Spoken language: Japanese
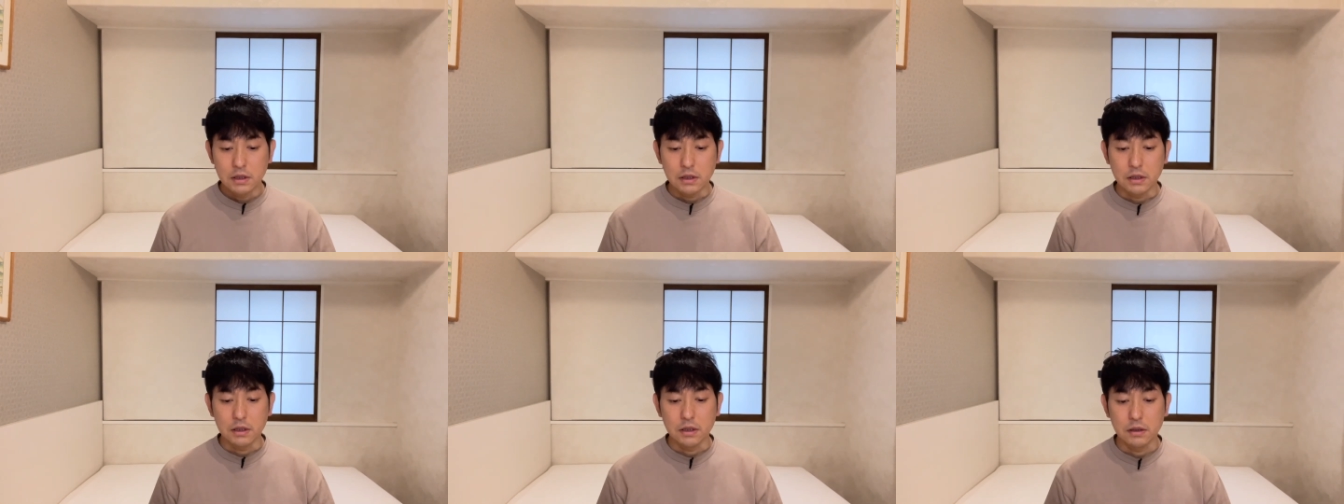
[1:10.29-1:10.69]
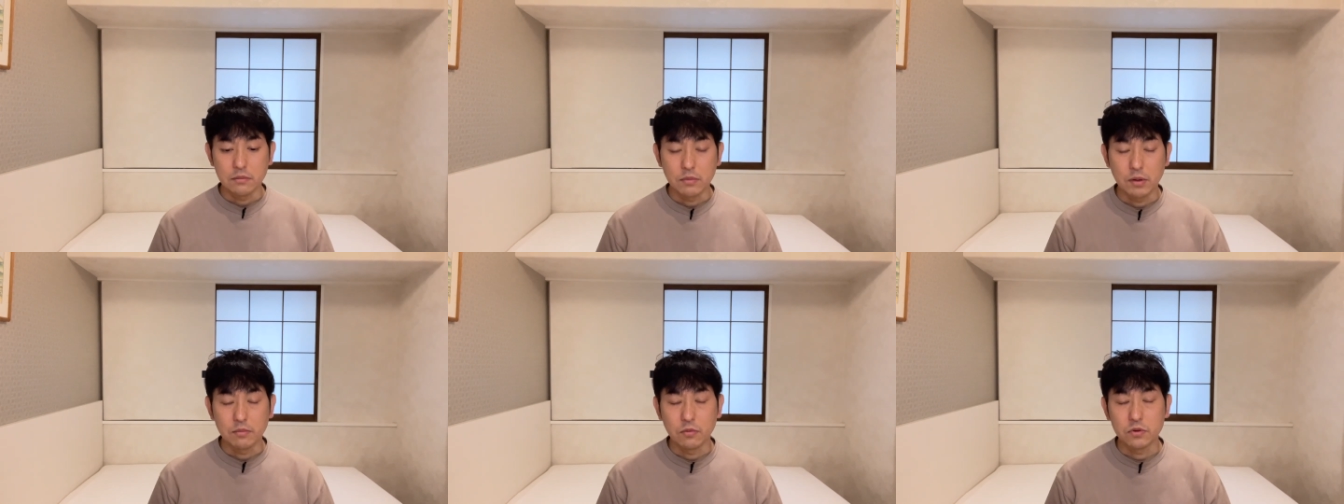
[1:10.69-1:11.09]
え
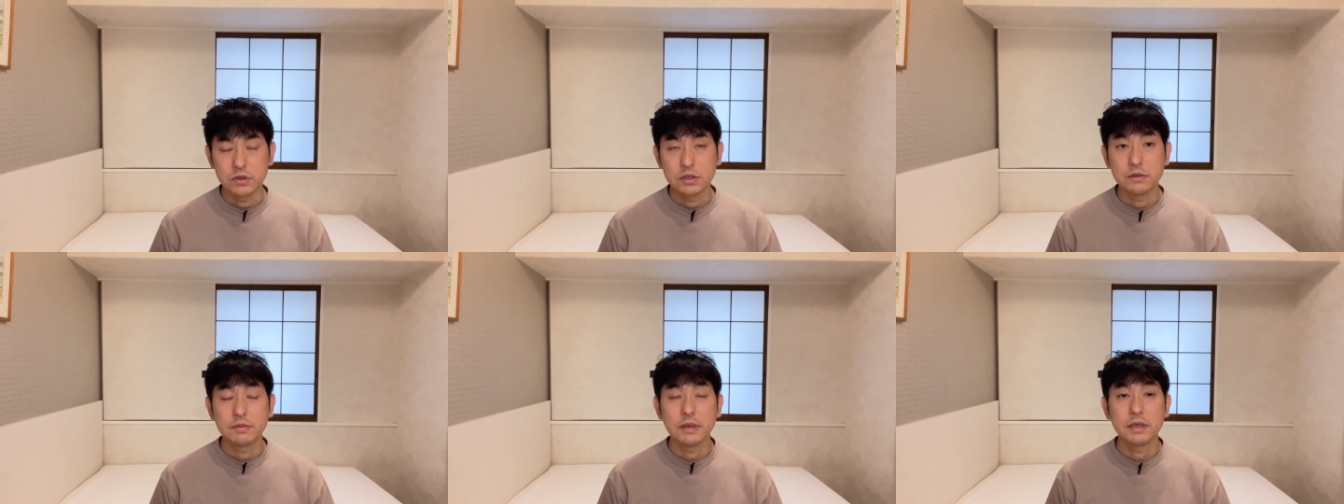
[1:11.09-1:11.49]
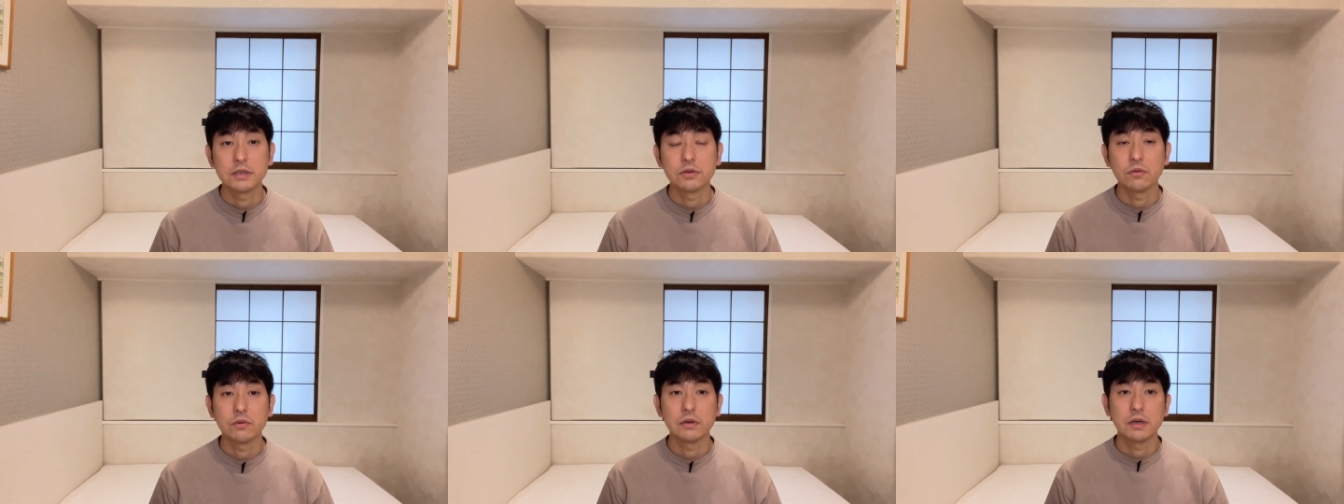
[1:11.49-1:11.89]
まあ、
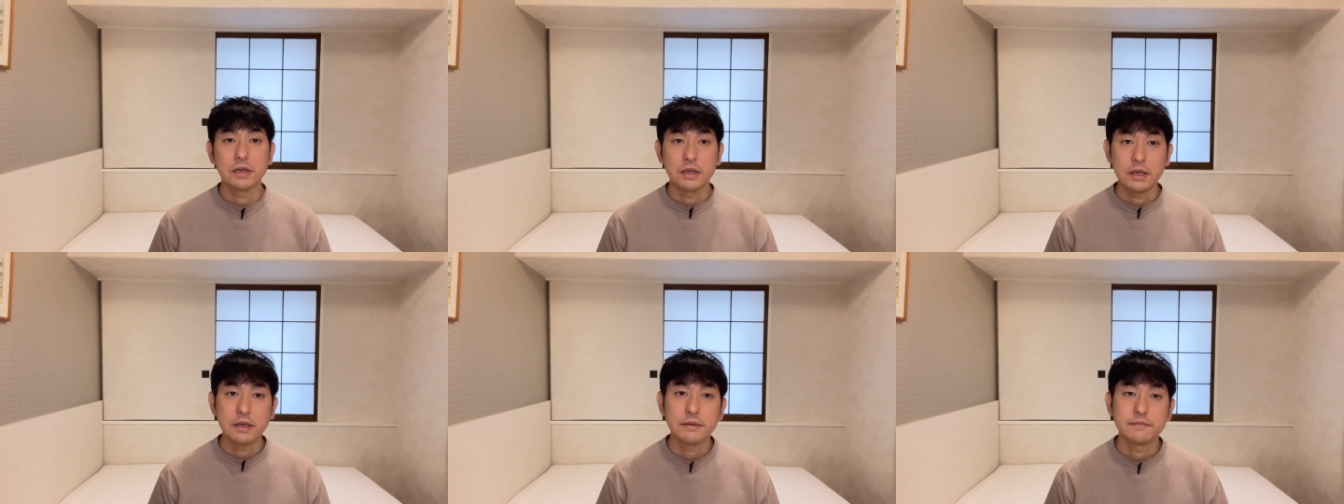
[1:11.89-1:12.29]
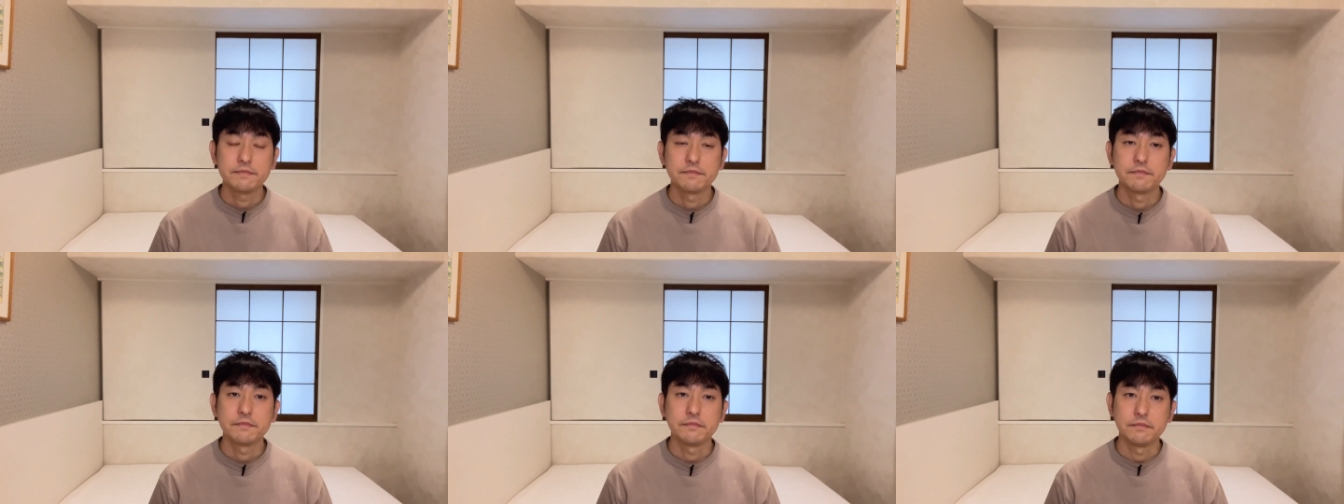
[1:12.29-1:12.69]
モチベーションがね
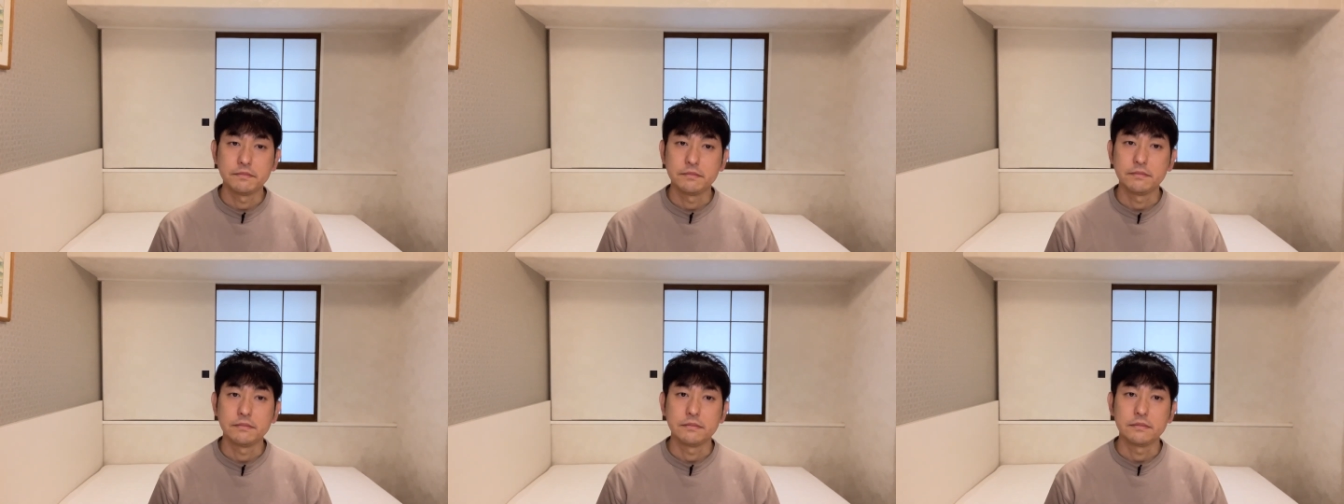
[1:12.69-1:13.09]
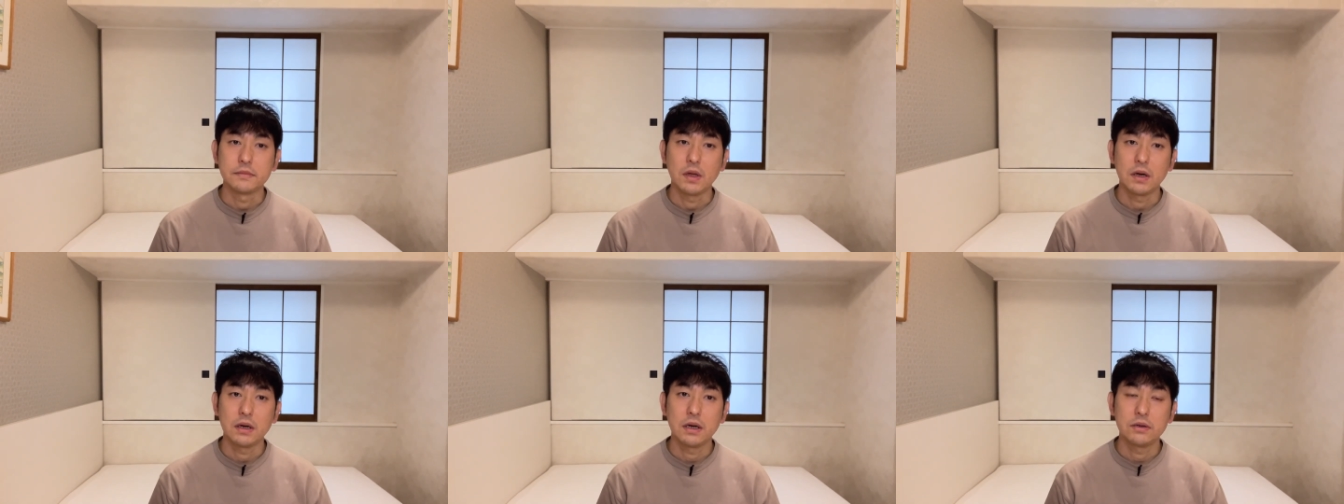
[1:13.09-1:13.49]
うん、
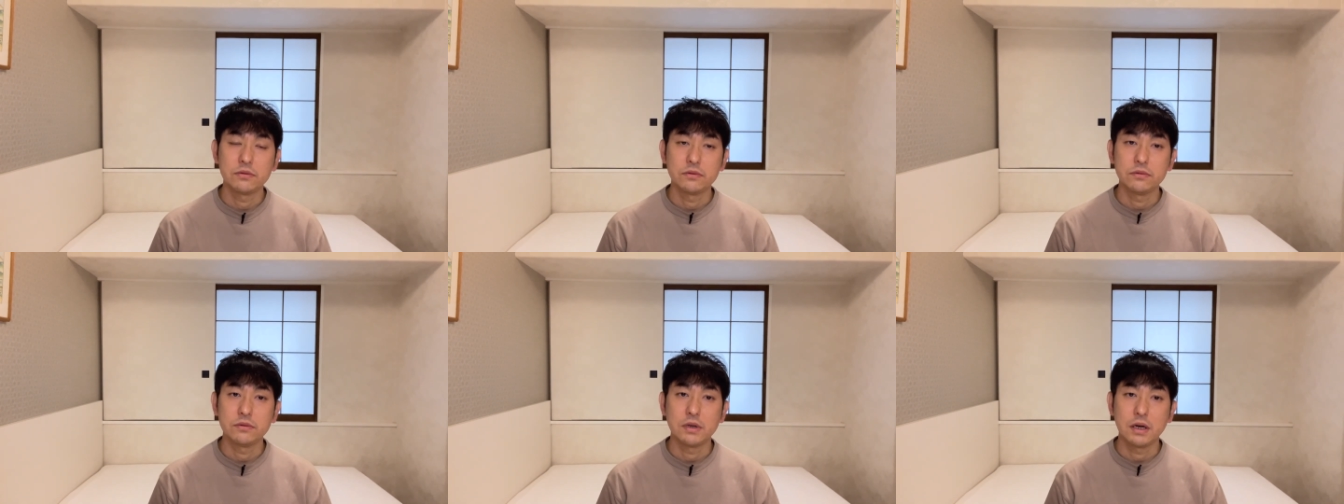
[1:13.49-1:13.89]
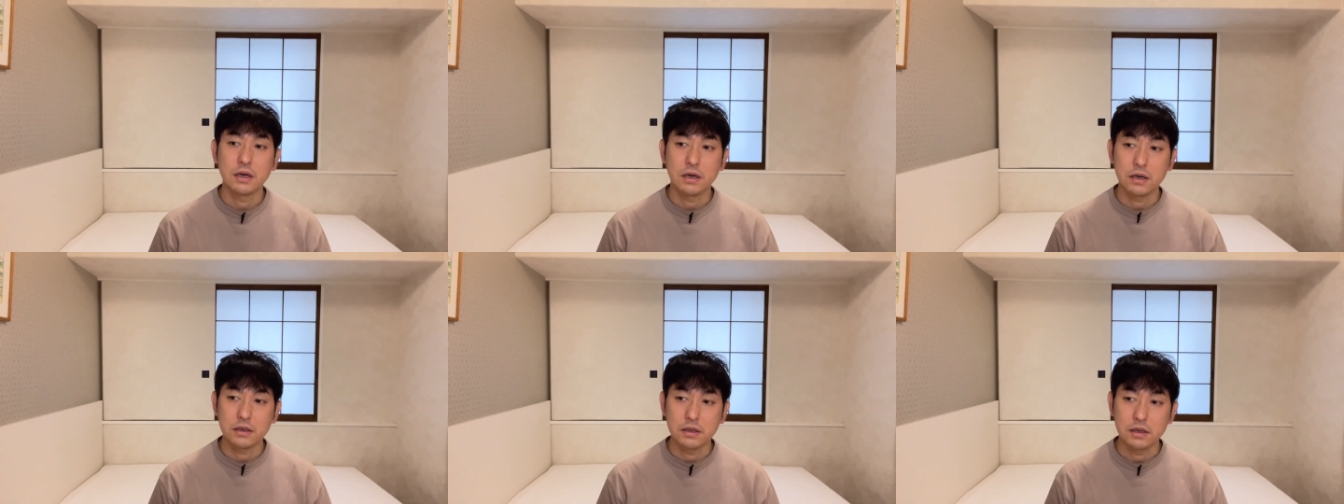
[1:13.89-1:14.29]
上がる上
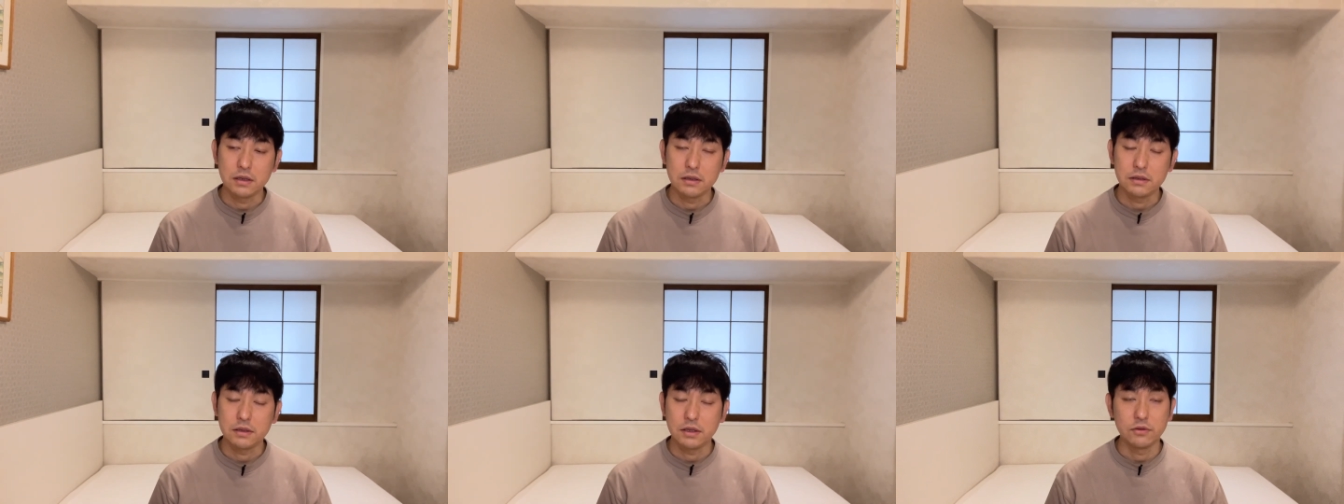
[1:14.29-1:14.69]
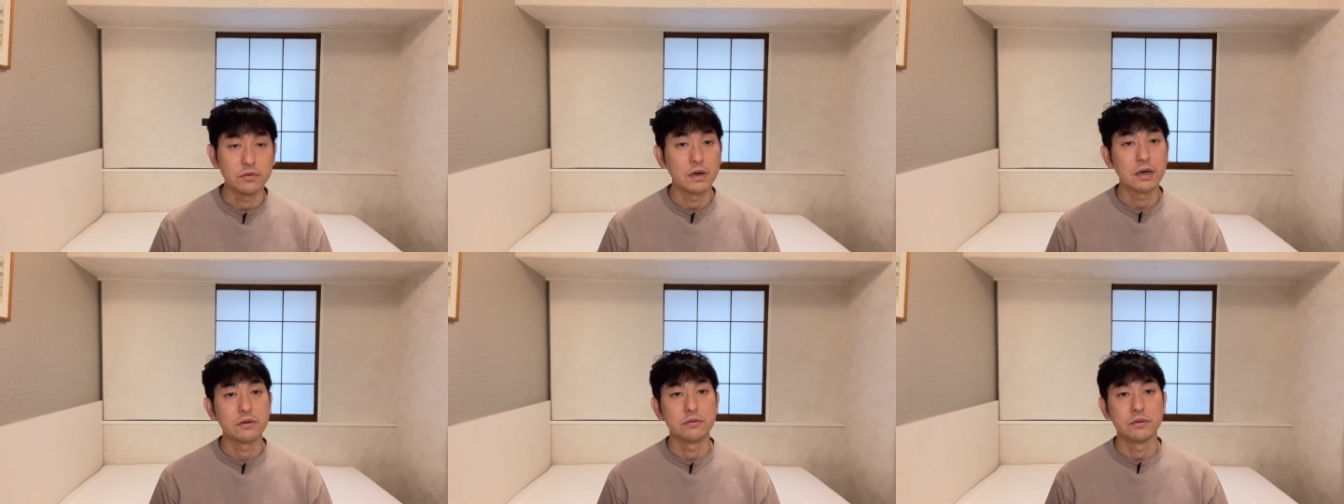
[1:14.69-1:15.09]
がらないっていう
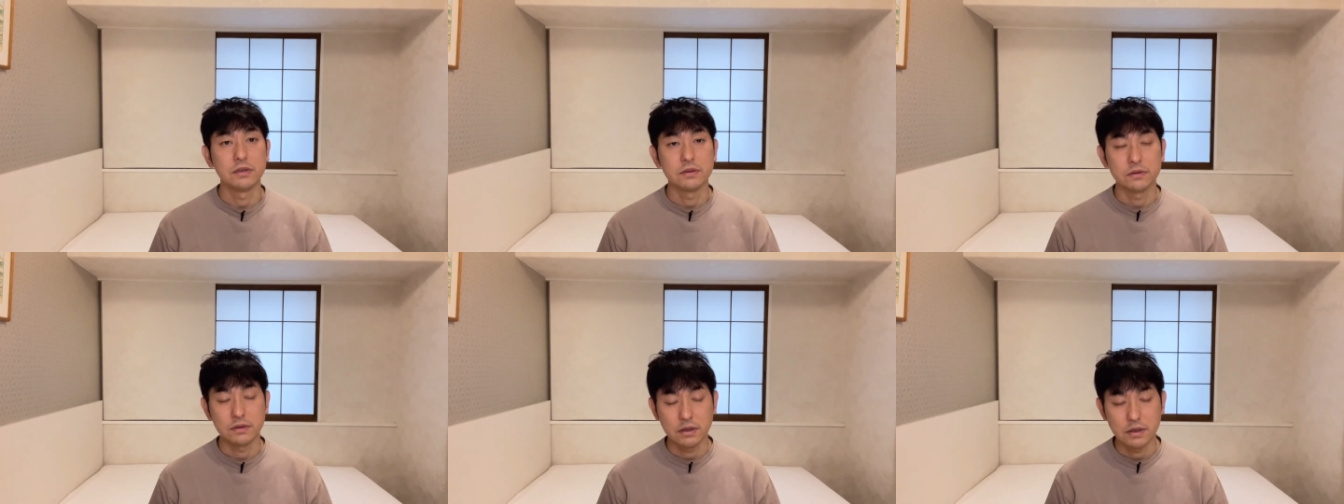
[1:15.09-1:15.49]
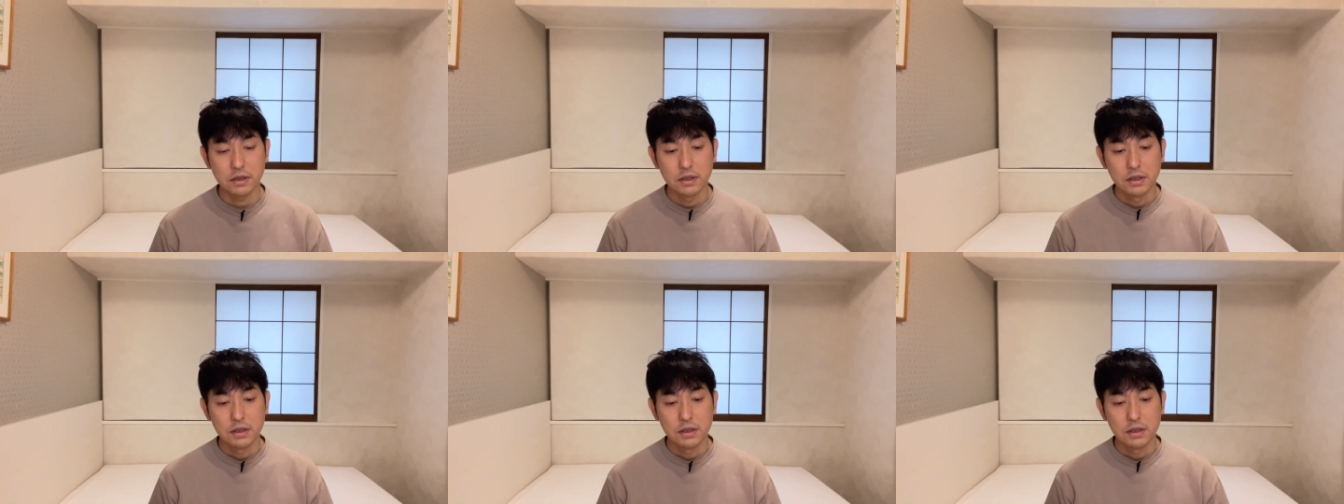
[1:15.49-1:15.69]
のあるんですね。